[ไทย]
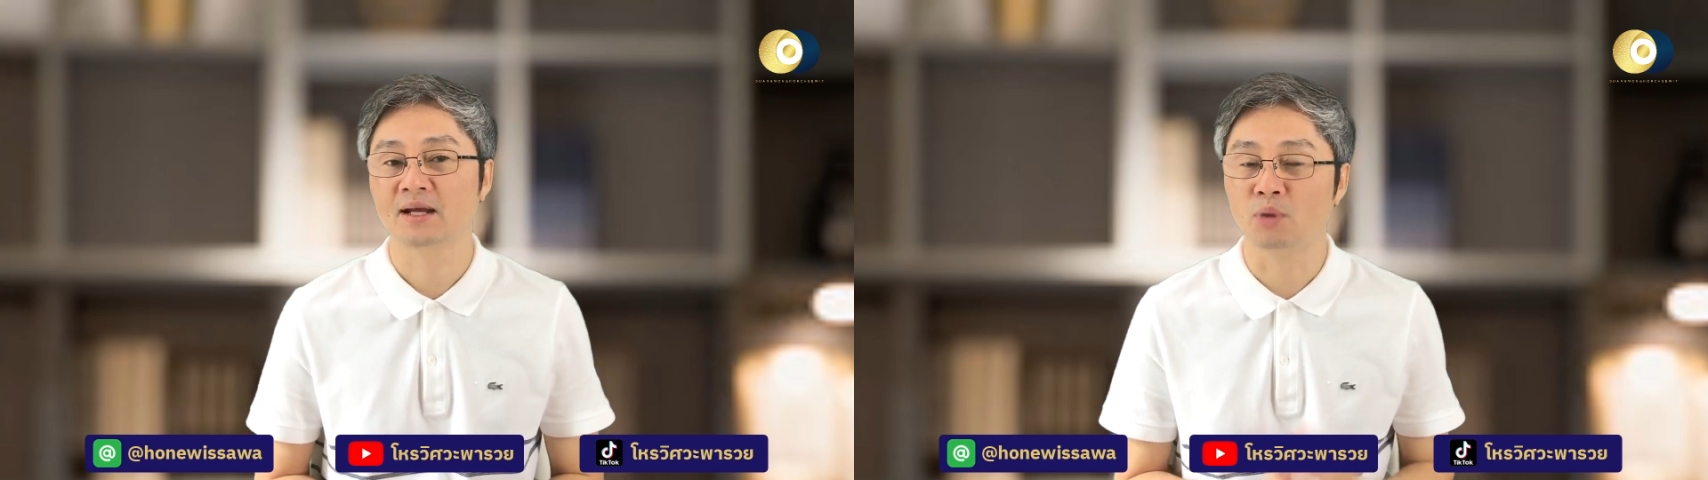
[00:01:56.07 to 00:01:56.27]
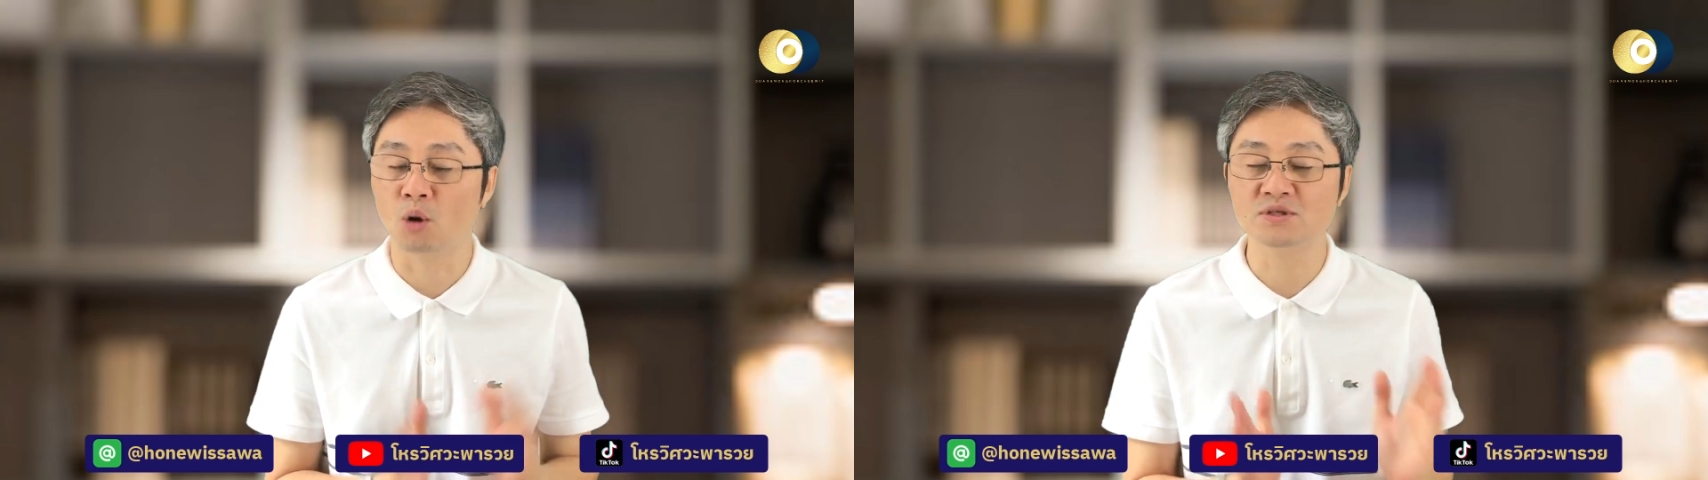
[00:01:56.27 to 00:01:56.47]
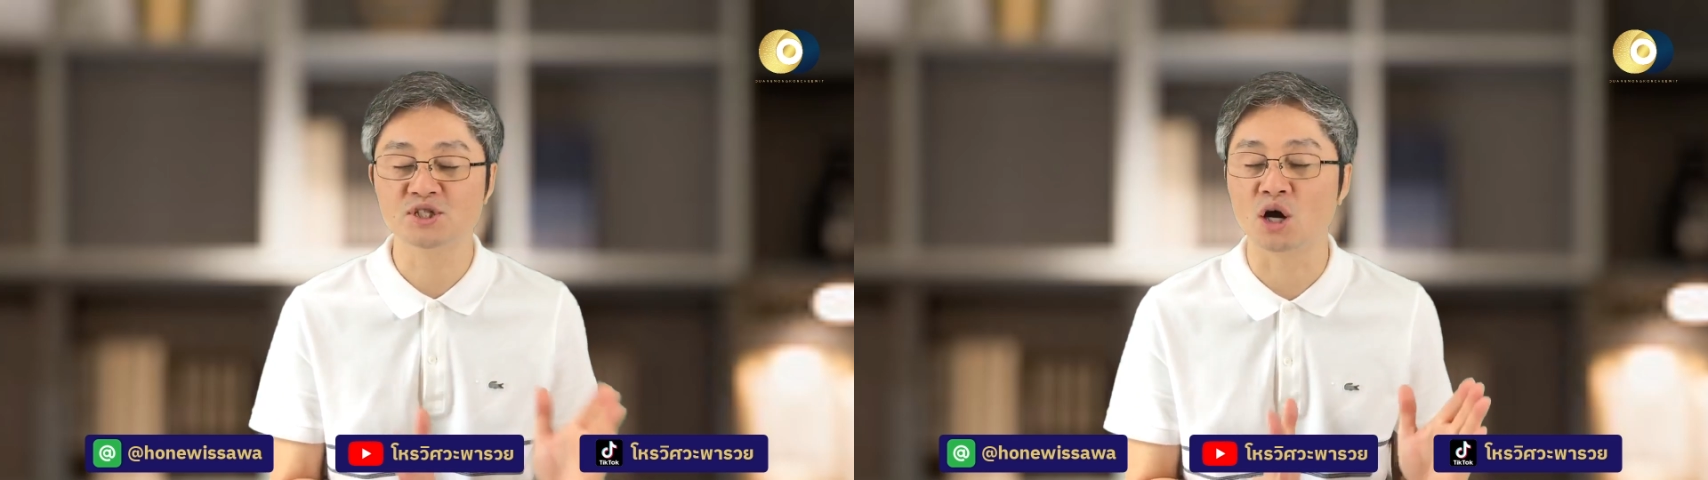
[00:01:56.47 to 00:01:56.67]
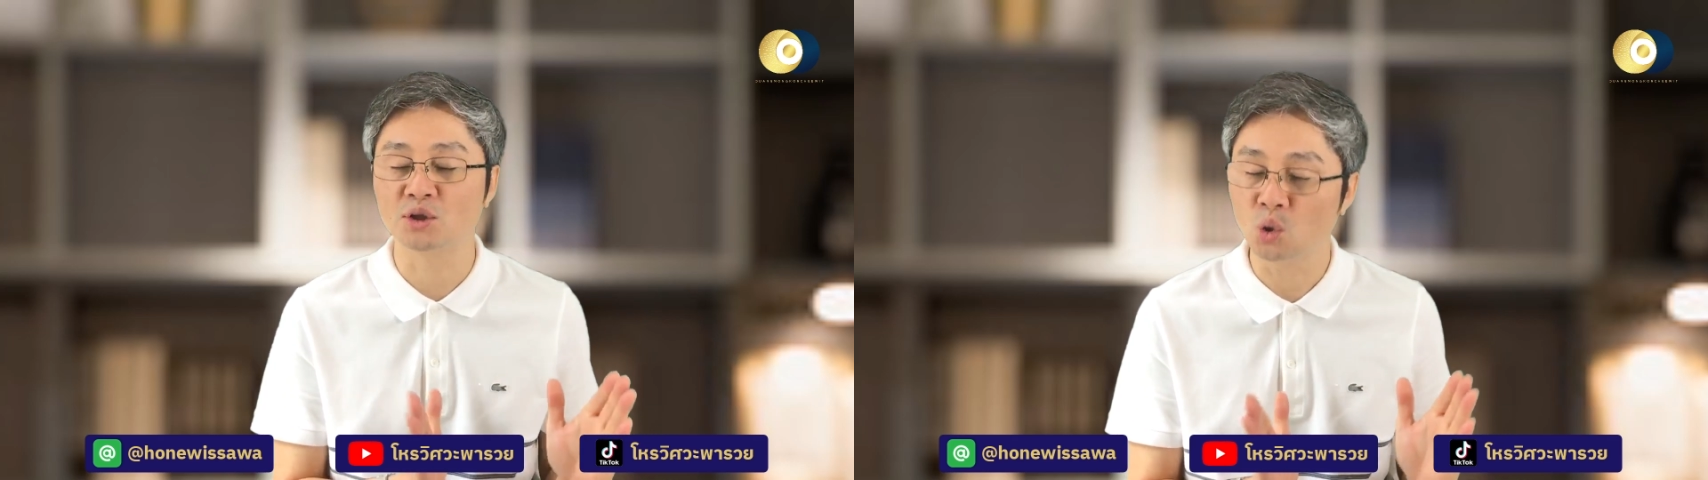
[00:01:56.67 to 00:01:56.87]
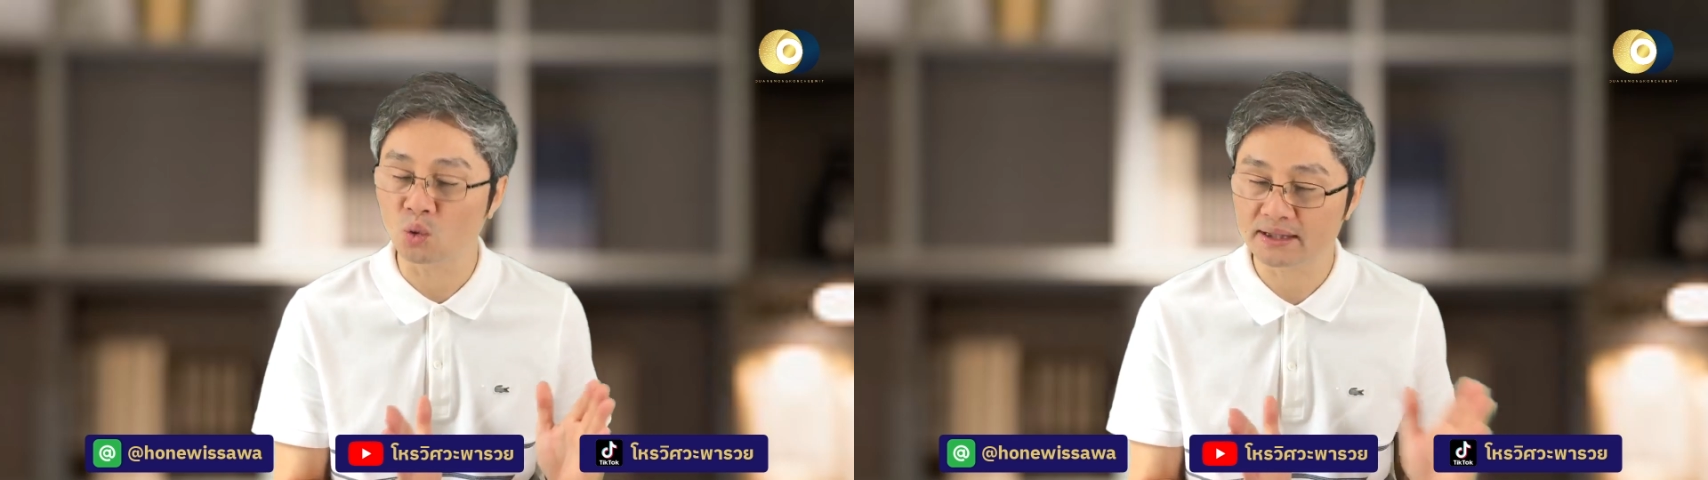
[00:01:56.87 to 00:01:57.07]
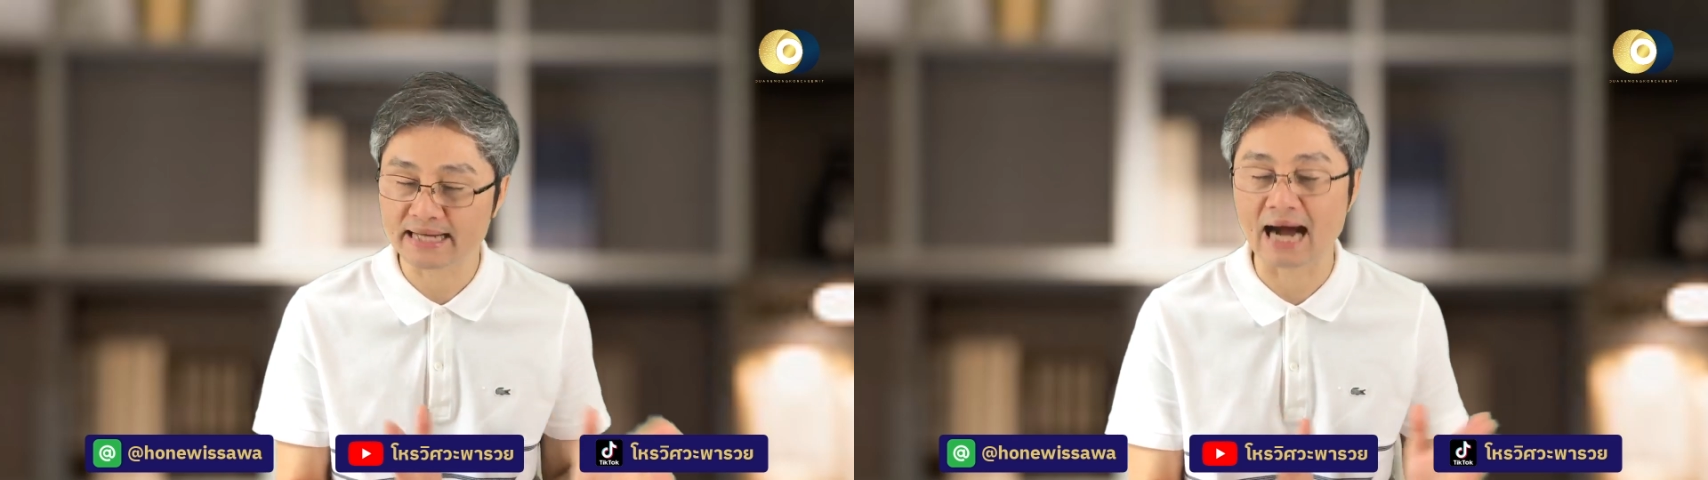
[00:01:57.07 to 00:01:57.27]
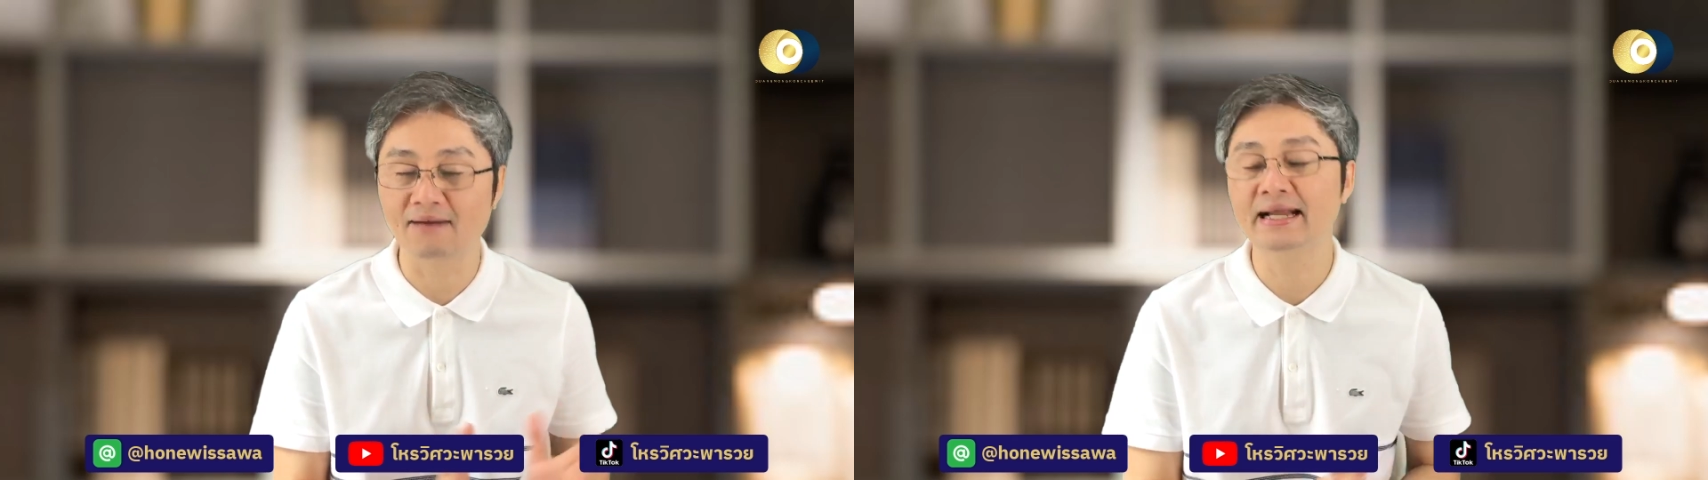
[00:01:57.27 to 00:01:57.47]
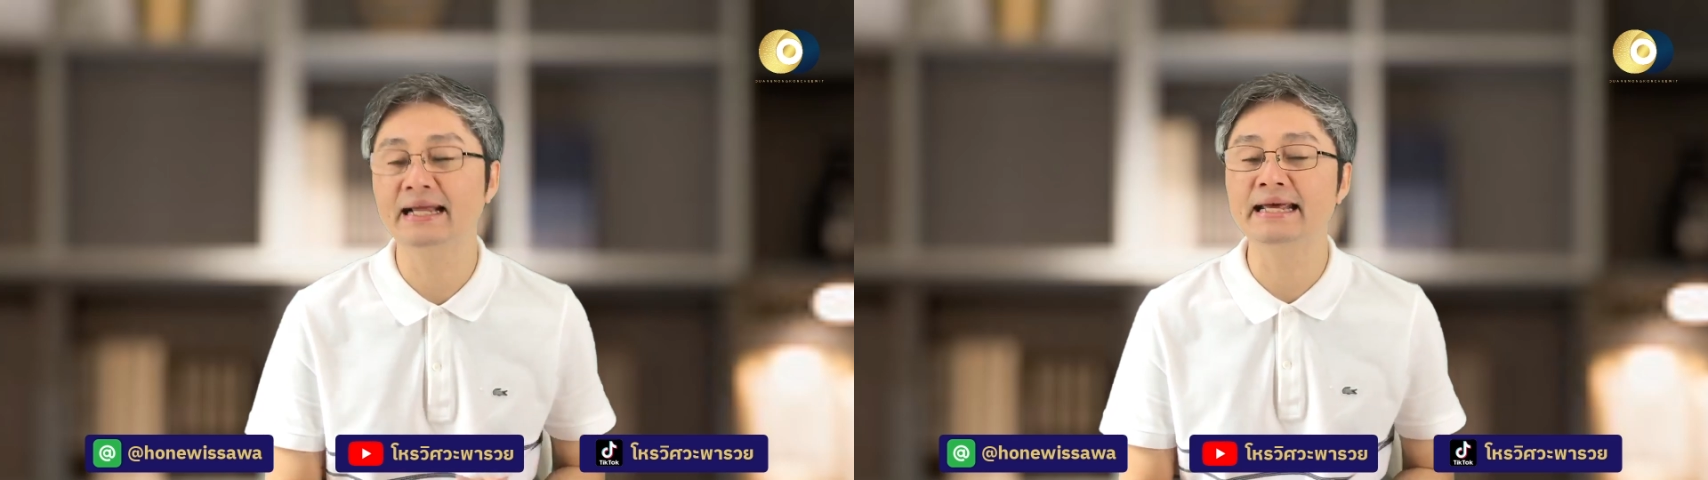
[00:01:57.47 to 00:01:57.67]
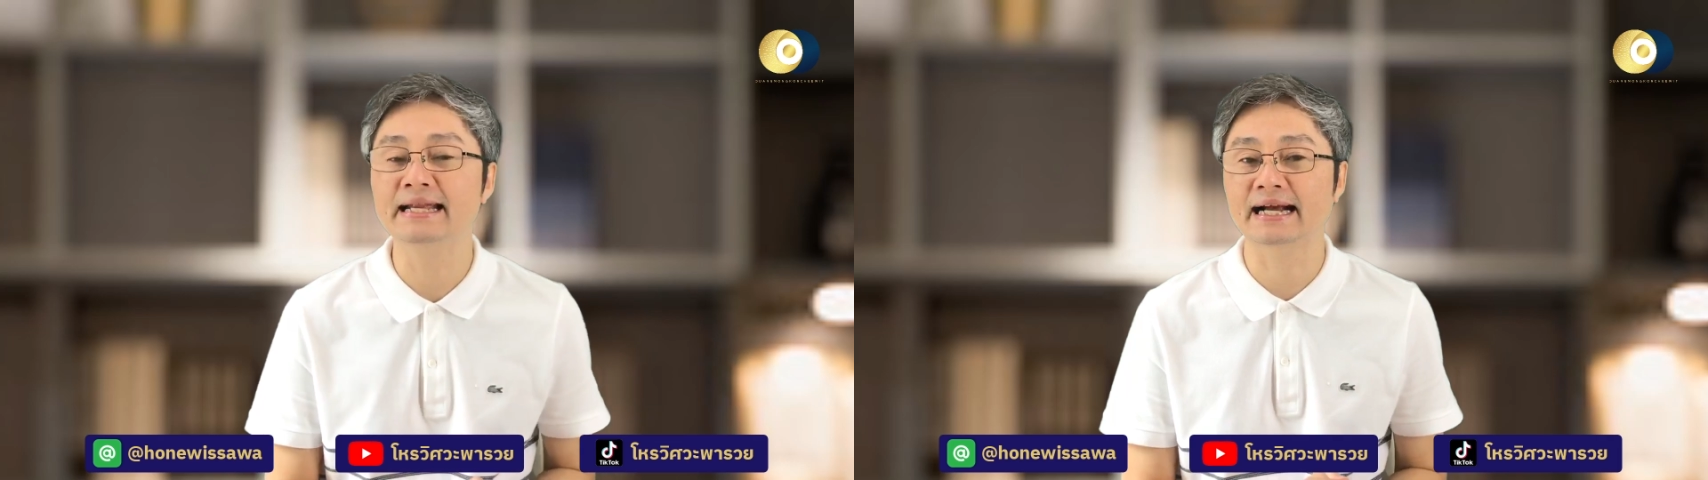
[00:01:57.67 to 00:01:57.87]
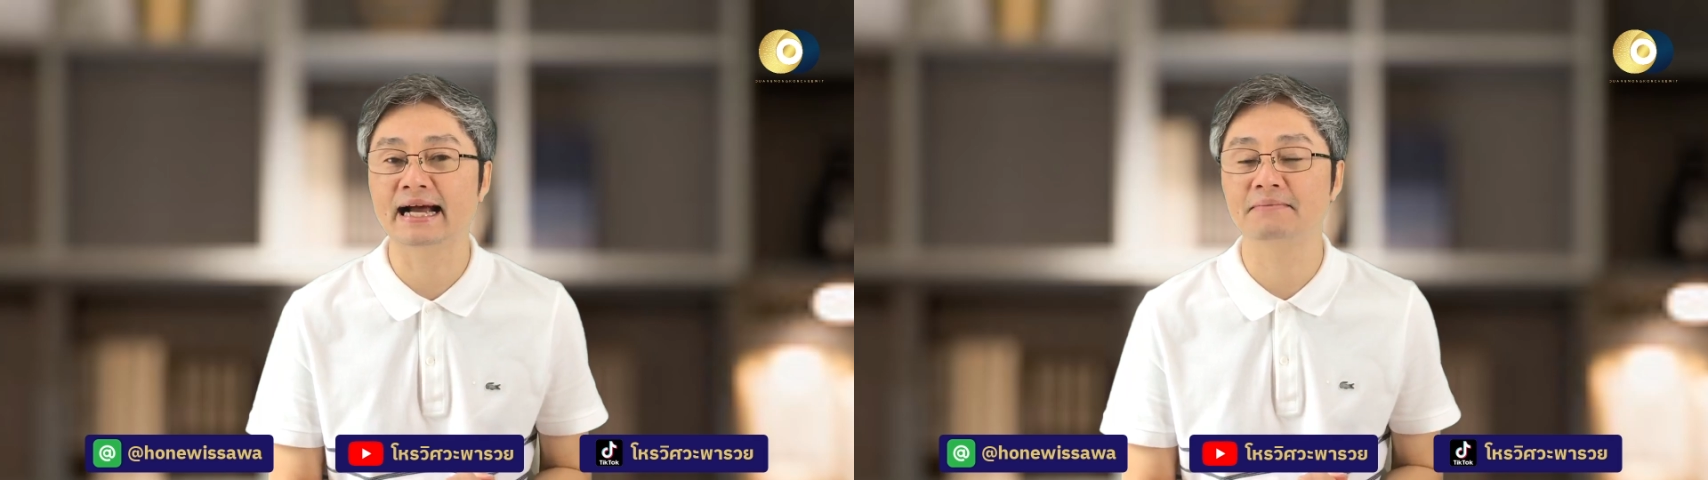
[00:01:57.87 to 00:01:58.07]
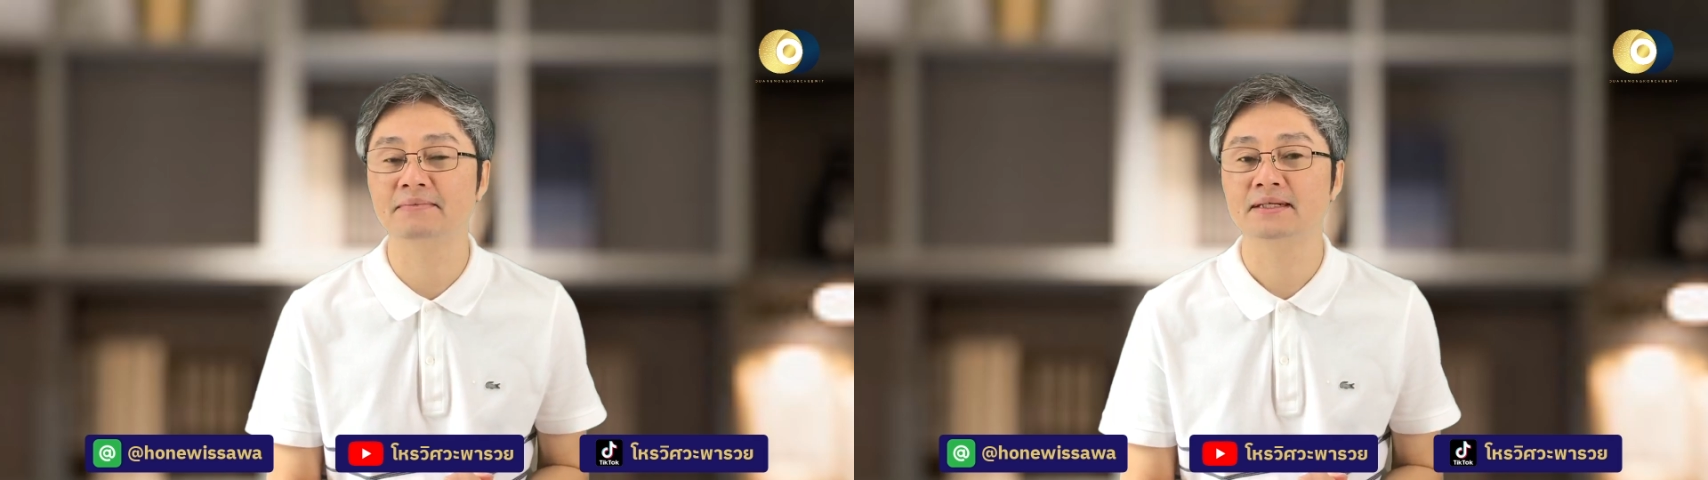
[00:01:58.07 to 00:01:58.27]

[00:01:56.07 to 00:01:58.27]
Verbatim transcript: ผมสอนทุกอย่างไว้ในนี้นะครับ